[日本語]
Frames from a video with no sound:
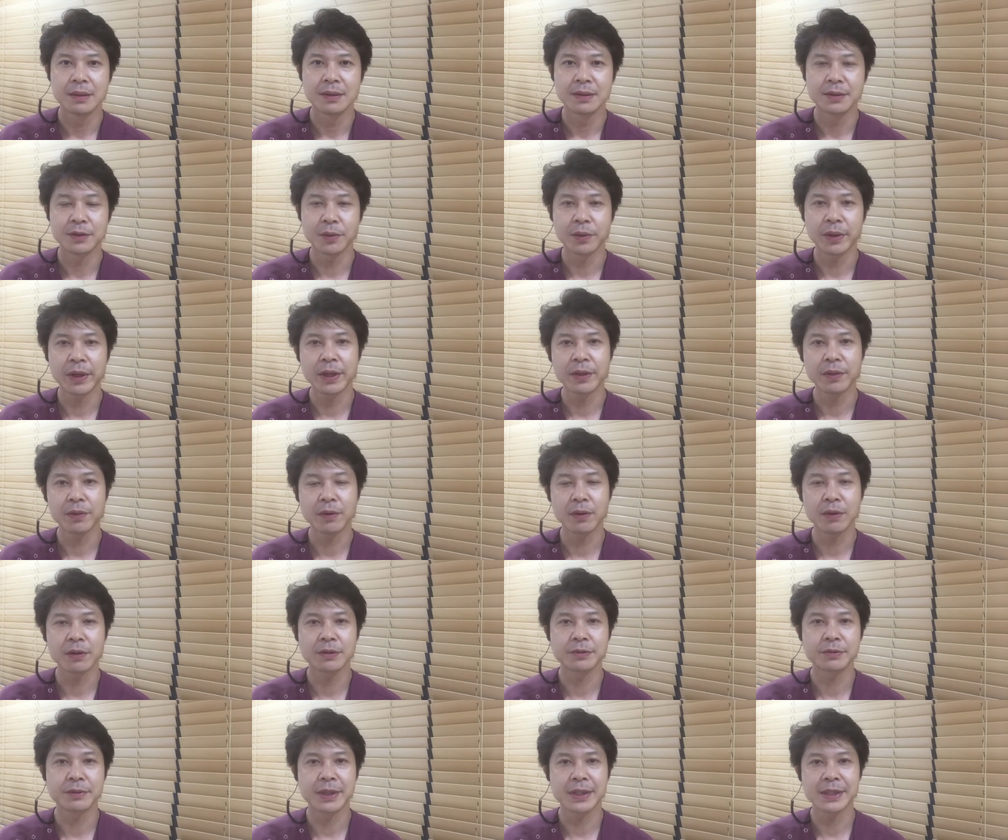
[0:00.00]
その辺
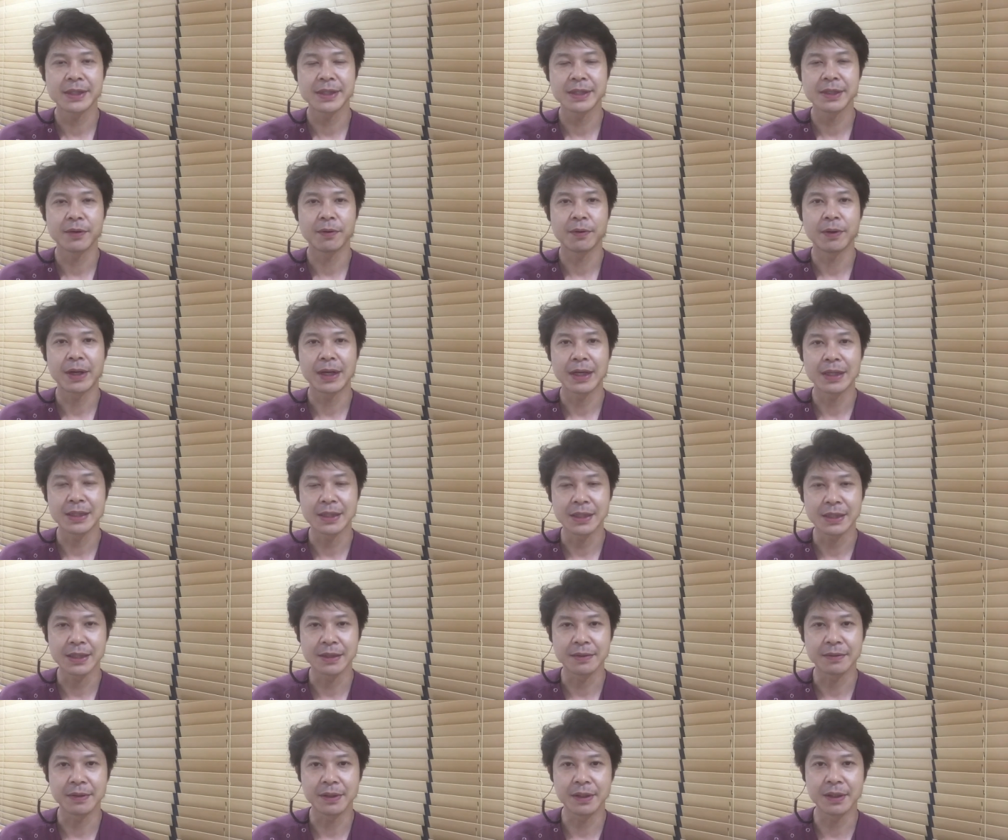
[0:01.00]
の詳しいお
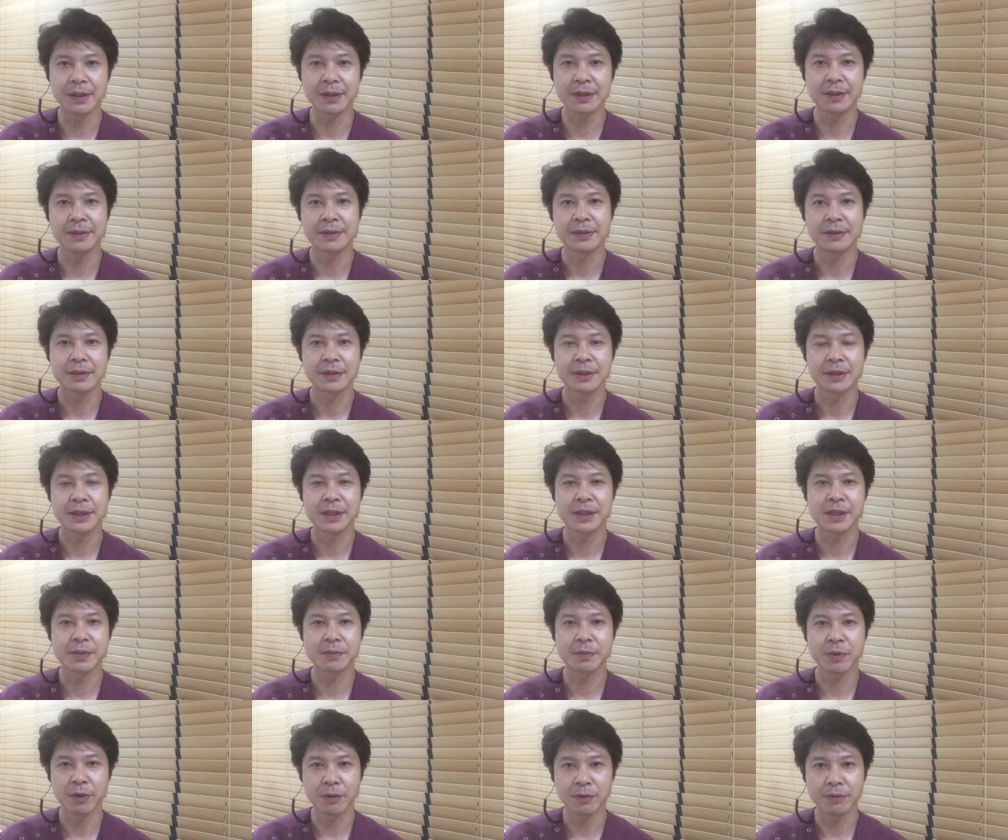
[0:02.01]
話
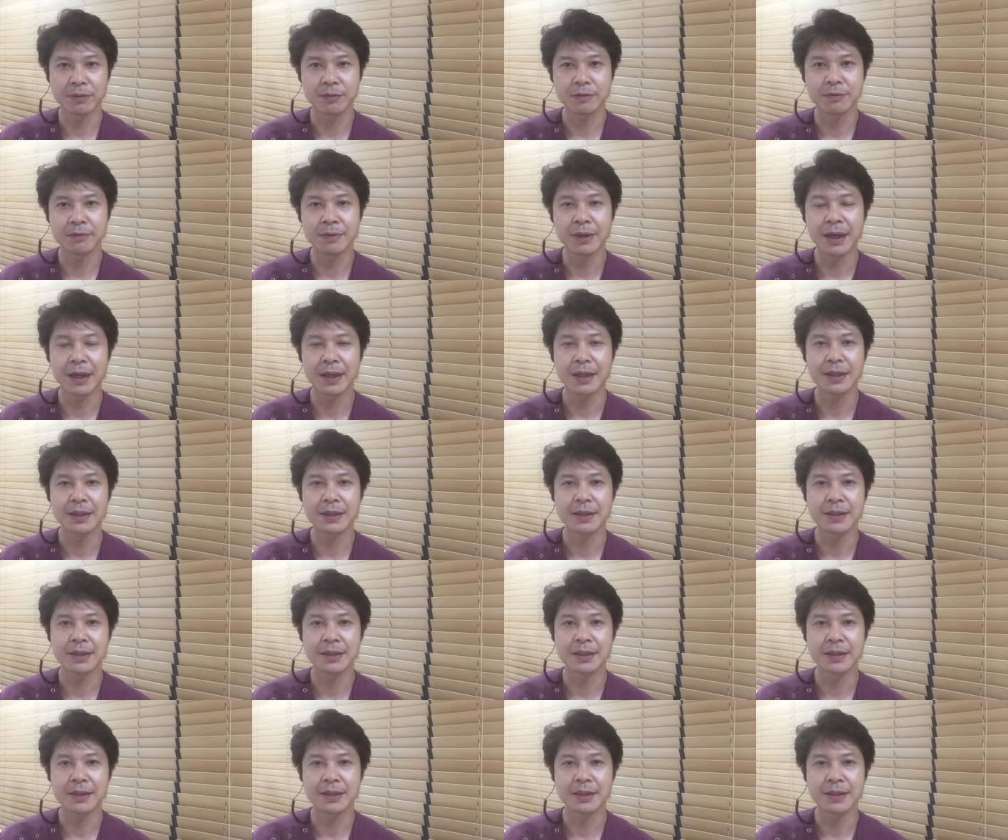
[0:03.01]
質問は